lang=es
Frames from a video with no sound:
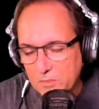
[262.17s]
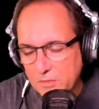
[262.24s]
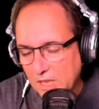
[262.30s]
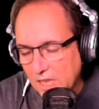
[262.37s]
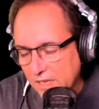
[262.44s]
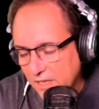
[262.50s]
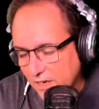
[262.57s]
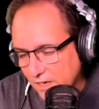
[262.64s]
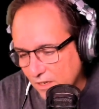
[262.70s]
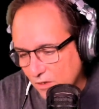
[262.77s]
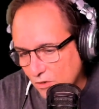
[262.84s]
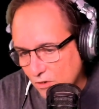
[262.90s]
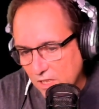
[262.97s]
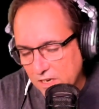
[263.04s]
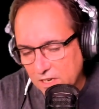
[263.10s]
A mí hay que
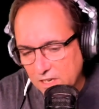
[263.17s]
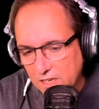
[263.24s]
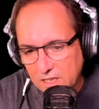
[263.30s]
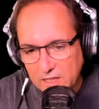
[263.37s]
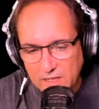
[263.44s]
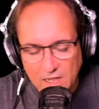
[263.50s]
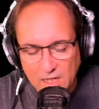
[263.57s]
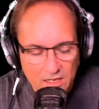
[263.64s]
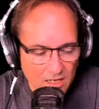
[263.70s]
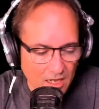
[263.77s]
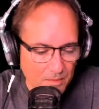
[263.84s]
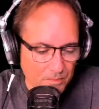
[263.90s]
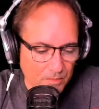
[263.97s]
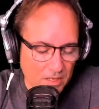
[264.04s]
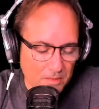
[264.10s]
recordar el
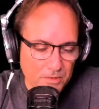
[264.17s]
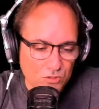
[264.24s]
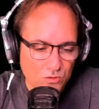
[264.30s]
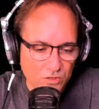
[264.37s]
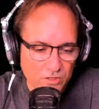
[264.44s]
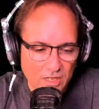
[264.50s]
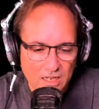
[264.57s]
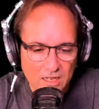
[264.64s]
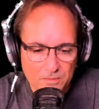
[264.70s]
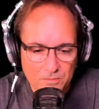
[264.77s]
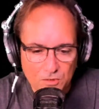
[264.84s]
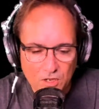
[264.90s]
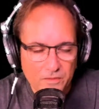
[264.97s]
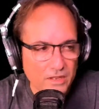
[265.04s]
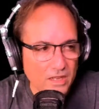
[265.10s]
DACAM. ¿Qué pasó en el
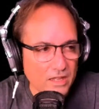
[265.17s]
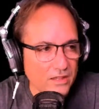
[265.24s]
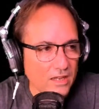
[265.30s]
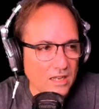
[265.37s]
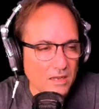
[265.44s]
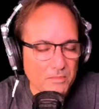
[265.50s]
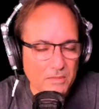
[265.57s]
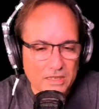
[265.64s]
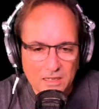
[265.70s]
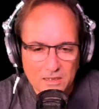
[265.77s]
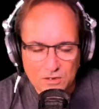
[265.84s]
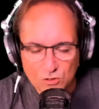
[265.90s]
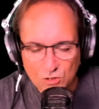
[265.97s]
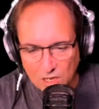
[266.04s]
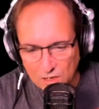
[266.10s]
DACAM? ¿Qué había? DACAM
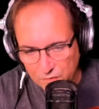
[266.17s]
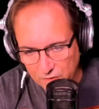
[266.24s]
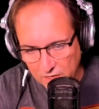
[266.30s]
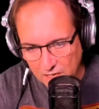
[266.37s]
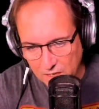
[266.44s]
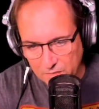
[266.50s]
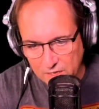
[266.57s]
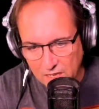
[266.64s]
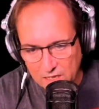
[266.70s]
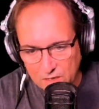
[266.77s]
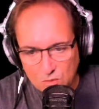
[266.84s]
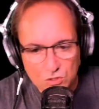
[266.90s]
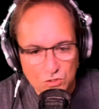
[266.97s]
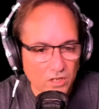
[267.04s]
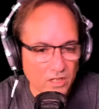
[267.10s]
hasta en los cafés había. ¿Y
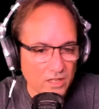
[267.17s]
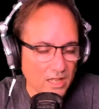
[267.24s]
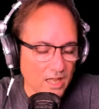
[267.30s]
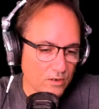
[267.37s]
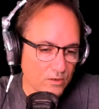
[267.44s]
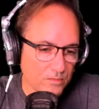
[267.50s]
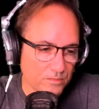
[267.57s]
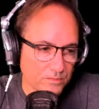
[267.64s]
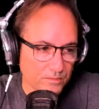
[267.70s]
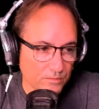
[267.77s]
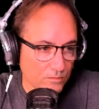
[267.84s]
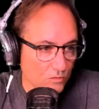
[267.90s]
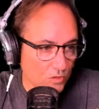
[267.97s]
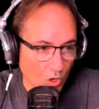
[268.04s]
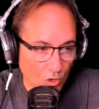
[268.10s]
cuánto quedaron?
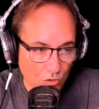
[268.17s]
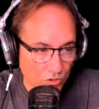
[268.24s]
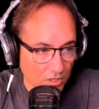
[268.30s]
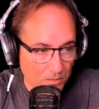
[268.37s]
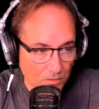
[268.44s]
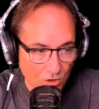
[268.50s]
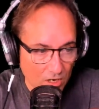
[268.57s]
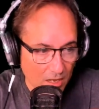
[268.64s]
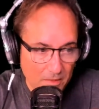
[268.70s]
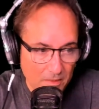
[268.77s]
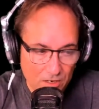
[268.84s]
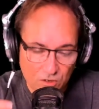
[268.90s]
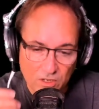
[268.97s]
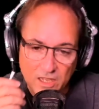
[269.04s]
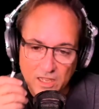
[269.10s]
nos contamos con las
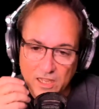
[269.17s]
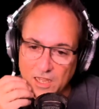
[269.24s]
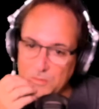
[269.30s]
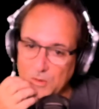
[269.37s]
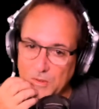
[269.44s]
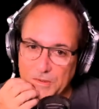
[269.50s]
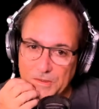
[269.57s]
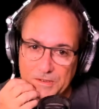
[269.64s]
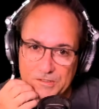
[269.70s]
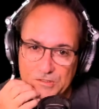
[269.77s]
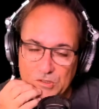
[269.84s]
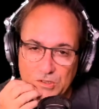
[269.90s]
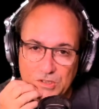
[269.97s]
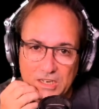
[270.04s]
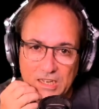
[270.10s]
manos lo que quedamos.
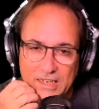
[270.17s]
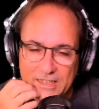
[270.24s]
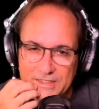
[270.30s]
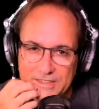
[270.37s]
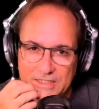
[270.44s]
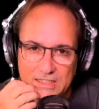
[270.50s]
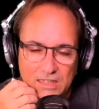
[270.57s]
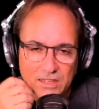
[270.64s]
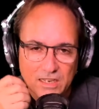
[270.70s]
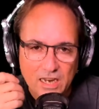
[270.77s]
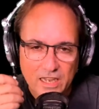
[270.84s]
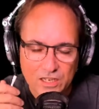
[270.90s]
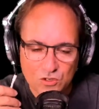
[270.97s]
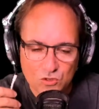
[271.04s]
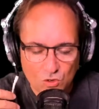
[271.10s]
Yo diría que si
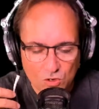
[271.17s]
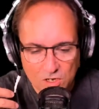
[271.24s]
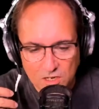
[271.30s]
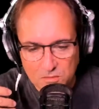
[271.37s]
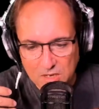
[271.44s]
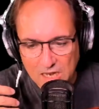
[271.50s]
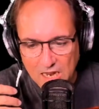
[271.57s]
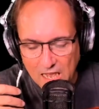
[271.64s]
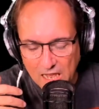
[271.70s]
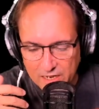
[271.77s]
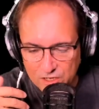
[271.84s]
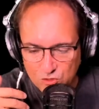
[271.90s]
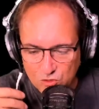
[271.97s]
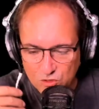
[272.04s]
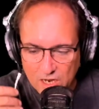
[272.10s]
tendría que yo eliminar,
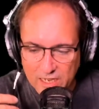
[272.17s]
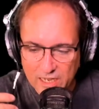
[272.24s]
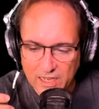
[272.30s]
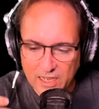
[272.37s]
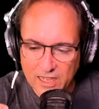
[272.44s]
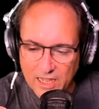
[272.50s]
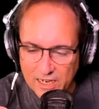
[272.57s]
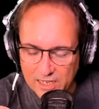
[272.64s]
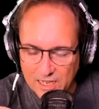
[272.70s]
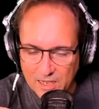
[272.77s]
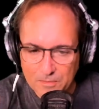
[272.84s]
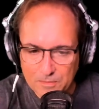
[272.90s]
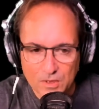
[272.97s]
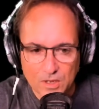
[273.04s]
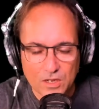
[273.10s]
y yo diría que
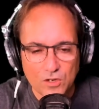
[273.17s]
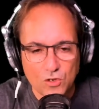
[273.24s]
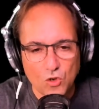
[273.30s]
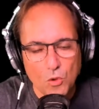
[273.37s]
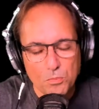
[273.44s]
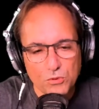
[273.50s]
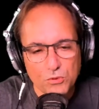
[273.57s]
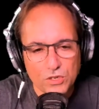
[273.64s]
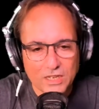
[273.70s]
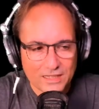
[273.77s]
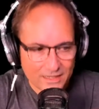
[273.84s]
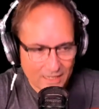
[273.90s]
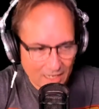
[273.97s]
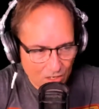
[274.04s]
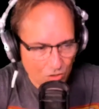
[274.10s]
quedaría, no
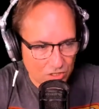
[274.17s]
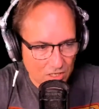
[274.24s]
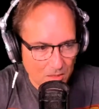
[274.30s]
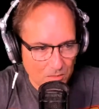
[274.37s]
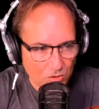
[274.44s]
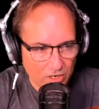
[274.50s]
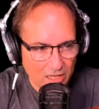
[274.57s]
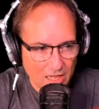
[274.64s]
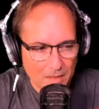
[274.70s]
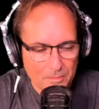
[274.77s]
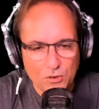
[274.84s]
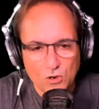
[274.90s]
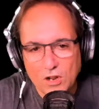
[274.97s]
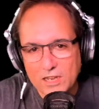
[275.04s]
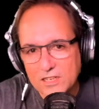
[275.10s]
porque tengo esa moneda,
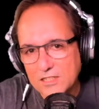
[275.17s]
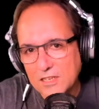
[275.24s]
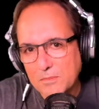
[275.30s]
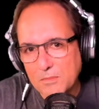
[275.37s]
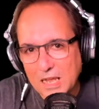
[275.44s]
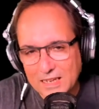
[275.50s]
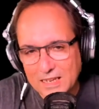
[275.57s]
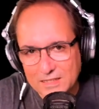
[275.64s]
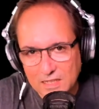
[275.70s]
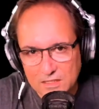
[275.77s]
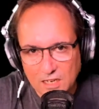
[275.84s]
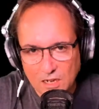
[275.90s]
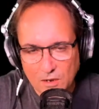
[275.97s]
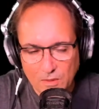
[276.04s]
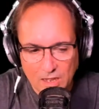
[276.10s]
pero los que son más que
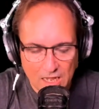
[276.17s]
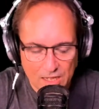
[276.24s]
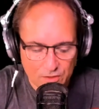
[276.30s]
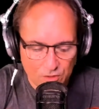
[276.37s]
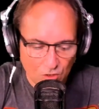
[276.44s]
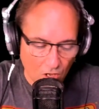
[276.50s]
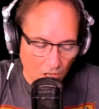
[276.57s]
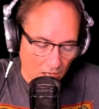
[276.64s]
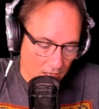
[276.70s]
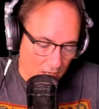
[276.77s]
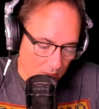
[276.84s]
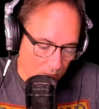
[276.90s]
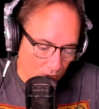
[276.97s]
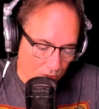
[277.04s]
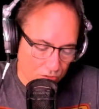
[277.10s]
están trabajando.
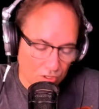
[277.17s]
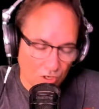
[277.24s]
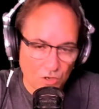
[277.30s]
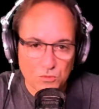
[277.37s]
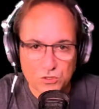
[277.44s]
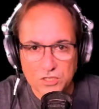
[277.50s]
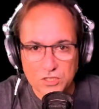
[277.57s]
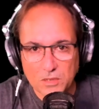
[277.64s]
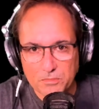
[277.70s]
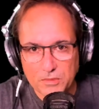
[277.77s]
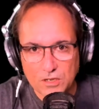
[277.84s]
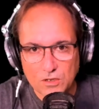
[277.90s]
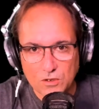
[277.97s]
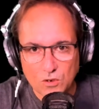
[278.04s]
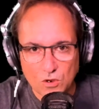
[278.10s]
Vamos a ver como sea
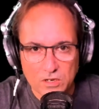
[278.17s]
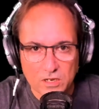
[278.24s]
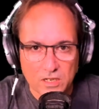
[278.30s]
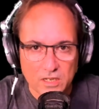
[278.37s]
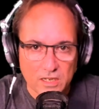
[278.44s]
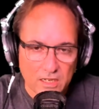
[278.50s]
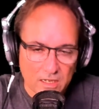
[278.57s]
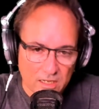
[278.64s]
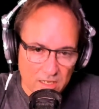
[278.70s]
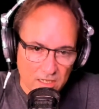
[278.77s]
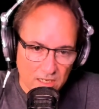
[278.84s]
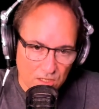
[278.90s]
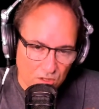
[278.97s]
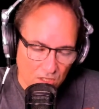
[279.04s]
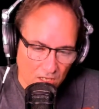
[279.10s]
Bitcoin,
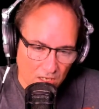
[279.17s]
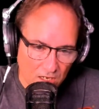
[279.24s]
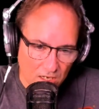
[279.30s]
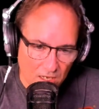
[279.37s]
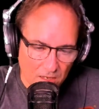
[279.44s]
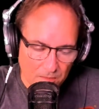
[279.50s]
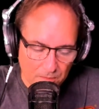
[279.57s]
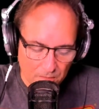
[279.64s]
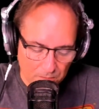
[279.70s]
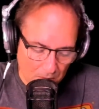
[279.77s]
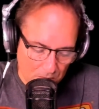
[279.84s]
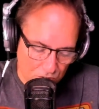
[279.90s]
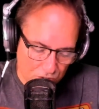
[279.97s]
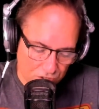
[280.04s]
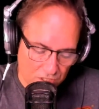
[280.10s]
Ethereum,
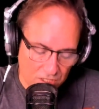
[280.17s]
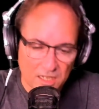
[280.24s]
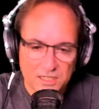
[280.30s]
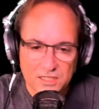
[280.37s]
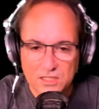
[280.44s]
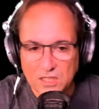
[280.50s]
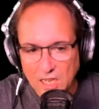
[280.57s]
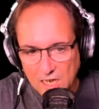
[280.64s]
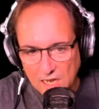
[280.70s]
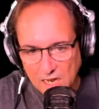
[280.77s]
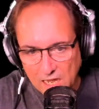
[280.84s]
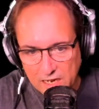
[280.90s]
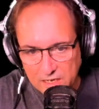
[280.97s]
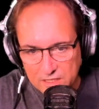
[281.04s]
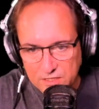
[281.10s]
vamos a ir
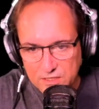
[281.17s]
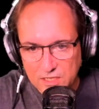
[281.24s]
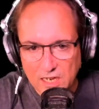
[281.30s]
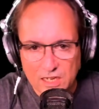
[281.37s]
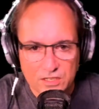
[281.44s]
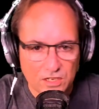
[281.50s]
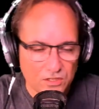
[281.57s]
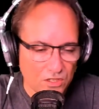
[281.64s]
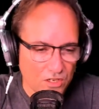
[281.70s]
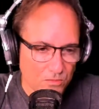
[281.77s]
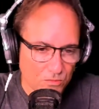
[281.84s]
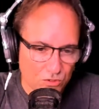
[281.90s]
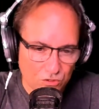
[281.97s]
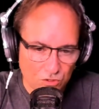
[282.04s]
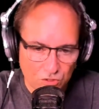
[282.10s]
Stellar, Stellar ya tiene
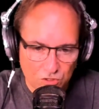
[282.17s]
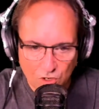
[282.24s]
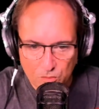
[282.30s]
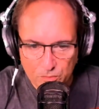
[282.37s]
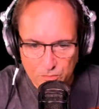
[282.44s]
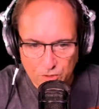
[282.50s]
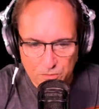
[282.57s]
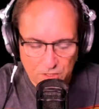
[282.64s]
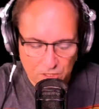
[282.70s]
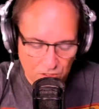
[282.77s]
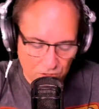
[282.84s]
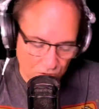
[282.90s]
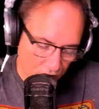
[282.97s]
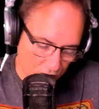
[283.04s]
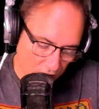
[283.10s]
un montón de
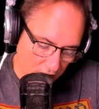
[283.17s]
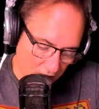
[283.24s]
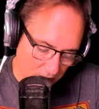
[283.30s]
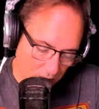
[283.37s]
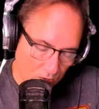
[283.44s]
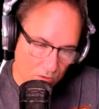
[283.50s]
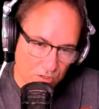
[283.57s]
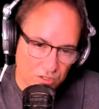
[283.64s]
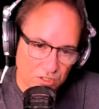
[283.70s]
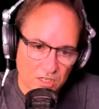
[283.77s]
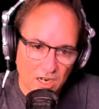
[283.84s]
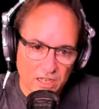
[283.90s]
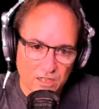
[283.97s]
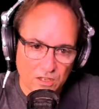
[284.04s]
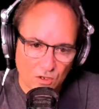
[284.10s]
compromiso, vamos a
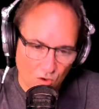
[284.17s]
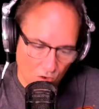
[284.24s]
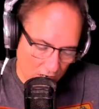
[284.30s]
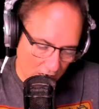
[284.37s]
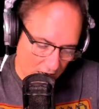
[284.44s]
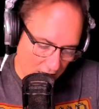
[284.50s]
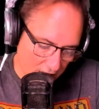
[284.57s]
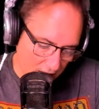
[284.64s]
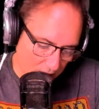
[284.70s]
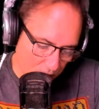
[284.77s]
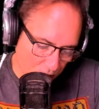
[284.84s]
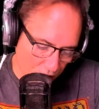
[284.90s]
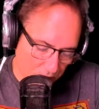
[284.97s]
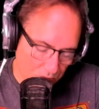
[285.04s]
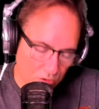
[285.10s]
ir a Iora,
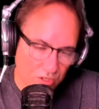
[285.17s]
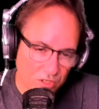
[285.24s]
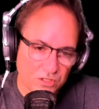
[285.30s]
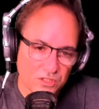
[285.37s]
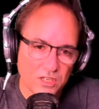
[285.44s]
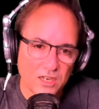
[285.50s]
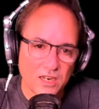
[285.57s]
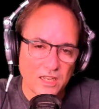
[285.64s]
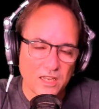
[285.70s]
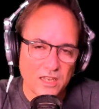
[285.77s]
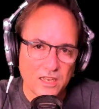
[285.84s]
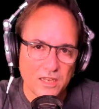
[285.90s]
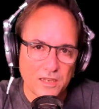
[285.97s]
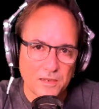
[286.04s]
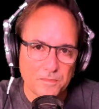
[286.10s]
podemos decir
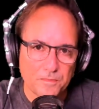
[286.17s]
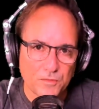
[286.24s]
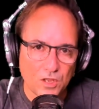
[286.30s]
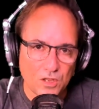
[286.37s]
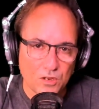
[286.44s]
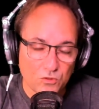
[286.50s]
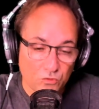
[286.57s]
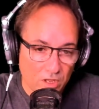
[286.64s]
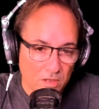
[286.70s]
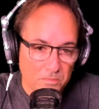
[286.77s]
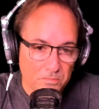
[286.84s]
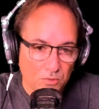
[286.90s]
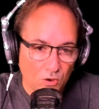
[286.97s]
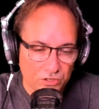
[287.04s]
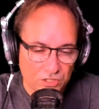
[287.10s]
eh,
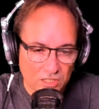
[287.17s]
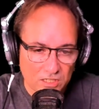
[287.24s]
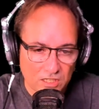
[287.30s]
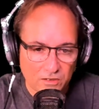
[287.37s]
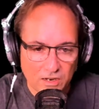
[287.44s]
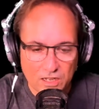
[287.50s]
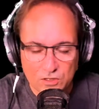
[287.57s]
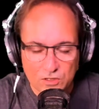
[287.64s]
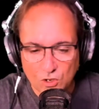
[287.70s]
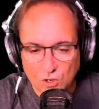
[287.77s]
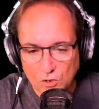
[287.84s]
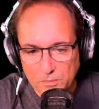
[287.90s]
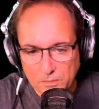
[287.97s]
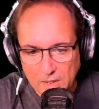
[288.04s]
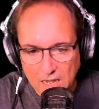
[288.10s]
que ya está trabajando
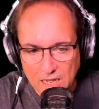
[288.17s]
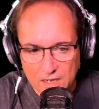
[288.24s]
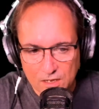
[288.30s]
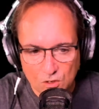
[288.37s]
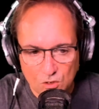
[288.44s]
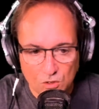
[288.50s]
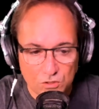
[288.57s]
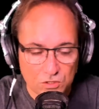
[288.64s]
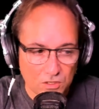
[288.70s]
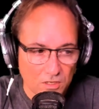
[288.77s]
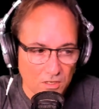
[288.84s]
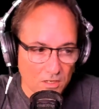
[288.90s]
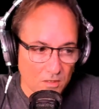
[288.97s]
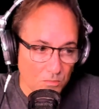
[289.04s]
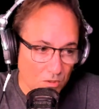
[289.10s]
con bancos,
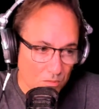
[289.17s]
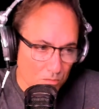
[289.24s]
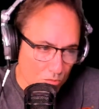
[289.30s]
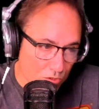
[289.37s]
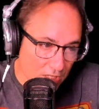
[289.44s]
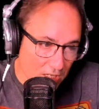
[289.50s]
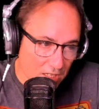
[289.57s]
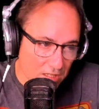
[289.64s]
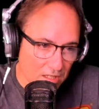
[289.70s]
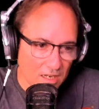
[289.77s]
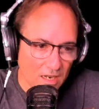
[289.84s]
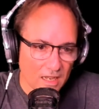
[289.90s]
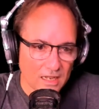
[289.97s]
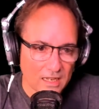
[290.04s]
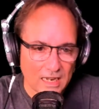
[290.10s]
podemos ir
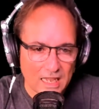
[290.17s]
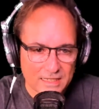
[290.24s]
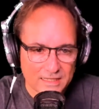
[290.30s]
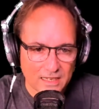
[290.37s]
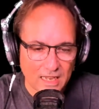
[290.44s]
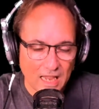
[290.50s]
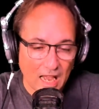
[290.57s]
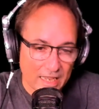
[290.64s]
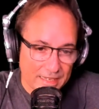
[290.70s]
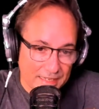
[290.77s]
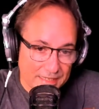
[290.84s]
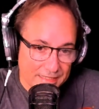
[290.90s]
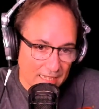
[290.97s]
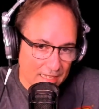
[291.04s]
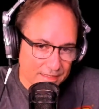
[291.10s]
Ethereum Classic,
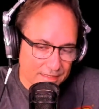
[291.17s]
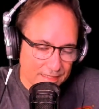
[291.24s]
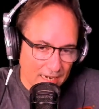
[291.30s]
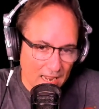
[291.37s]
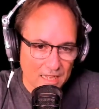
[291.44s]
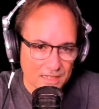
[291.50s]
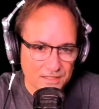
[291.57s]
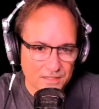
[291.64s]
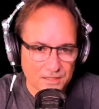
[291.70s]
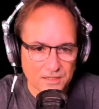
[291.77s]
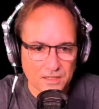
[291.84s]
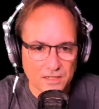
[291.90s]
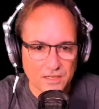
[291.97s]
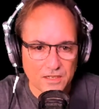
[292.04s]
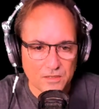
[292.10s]
ahí está atrás,
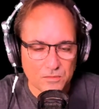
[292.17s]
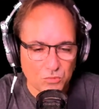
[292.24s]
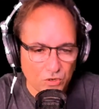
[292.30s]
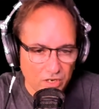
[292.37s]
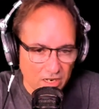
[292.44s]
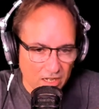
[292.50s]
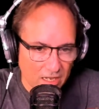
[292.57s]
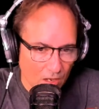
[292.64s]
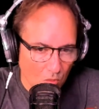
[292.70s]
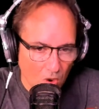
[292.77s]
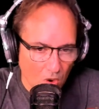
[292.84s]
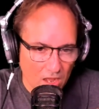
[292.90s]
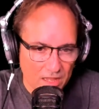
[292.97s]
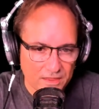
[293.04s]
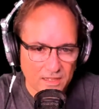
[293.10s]
poner el que
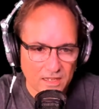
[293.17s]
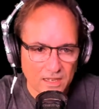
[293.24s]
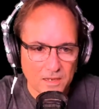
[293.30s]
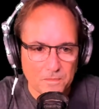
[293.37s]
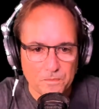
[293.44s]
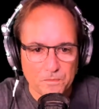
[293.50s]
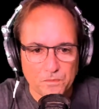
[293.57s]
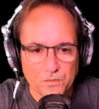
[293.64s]
aguante.